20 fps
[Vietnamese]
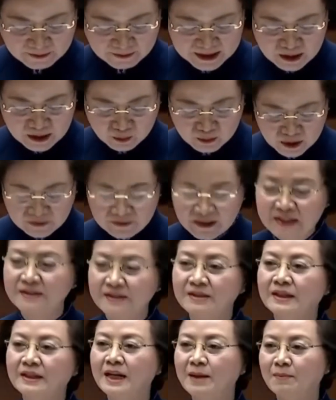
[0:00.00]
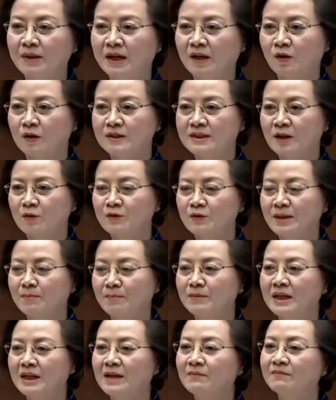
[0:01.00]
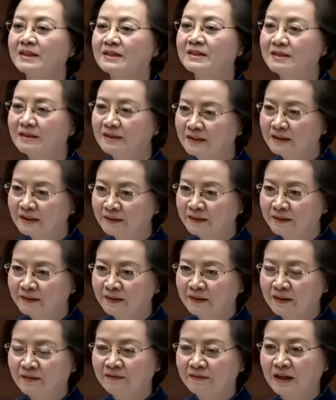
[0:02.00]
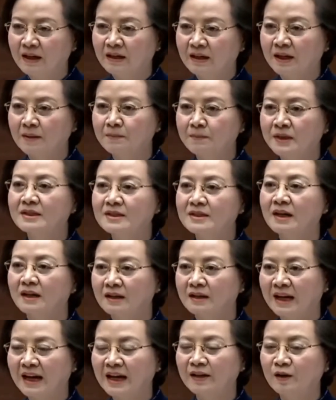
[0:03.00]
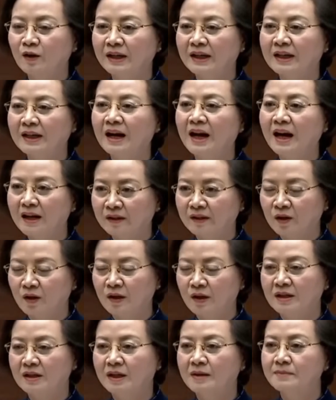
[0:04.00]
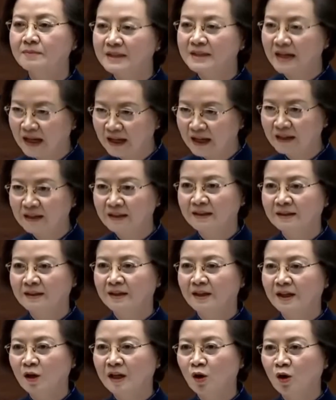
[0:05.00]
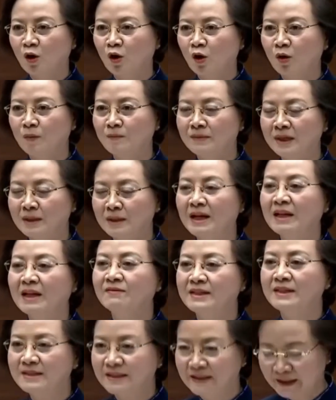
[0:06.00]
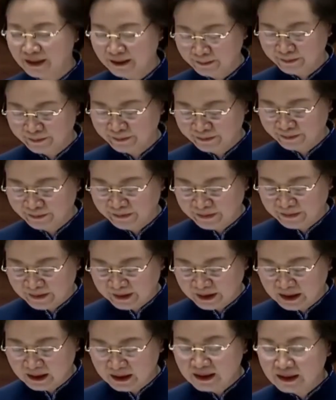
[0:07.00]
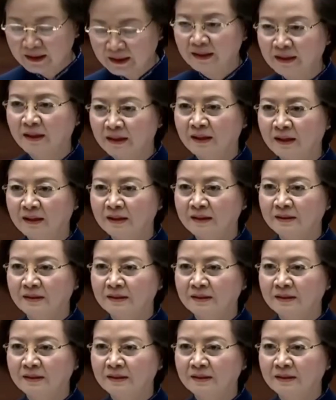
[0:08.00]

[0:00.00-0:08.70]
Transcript: và trong đơn vị sự nghiệp là có 615 vị trí và ở cấp cơ sở hay nói cách khác đó là ở cấp xã là có 17 vị trí. Thế thì